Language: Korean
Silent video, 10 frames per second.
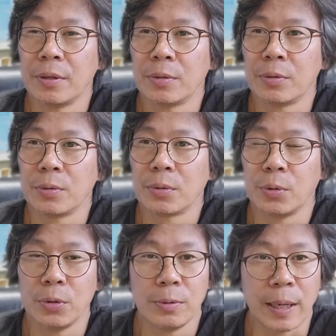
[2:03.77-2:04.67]
또
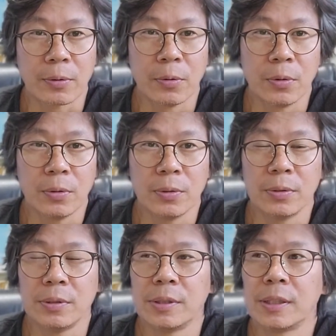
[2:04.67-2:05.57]
돈을 받고
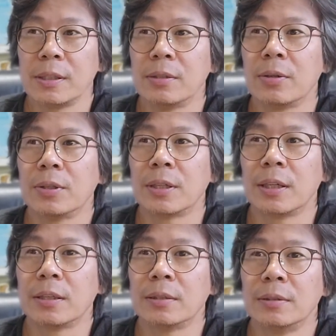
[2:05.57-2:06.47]
찍는 거니까